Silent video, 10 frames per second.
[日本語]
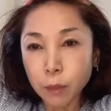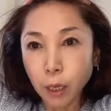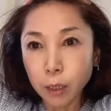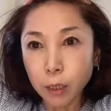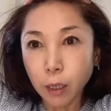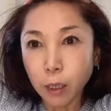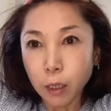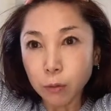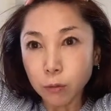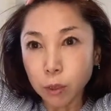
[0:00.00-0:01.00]
吐きなが
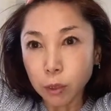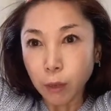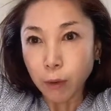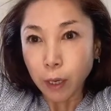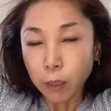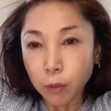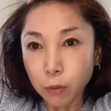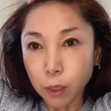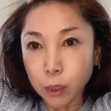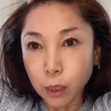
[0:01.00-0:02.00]
ら内側へ
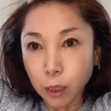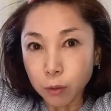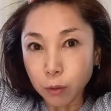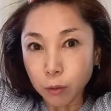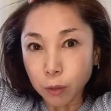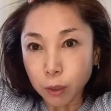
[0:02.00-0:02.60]
と重なるように